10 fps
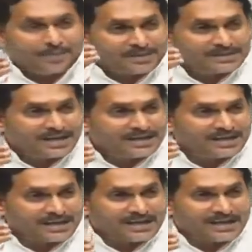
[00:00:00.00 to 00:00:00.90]

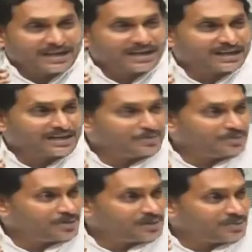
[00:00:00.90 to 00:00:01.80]
అబద్ధానికి రెక్కలు
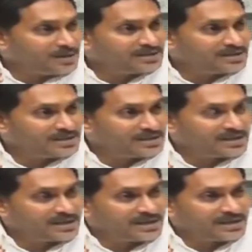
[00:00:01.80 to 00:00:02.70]
కట్టడంలో ఈ మనిషి
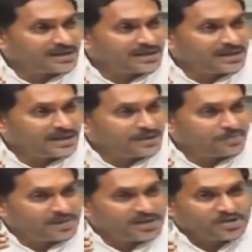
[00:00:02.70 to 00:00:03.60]
నిజంగా
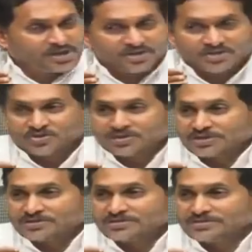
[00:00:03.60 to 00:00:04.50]
పిహెచ్డి
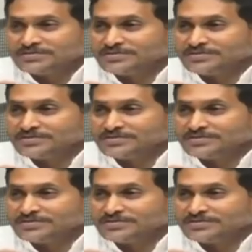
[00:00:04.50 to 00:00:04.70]
తీసుకున్నాడు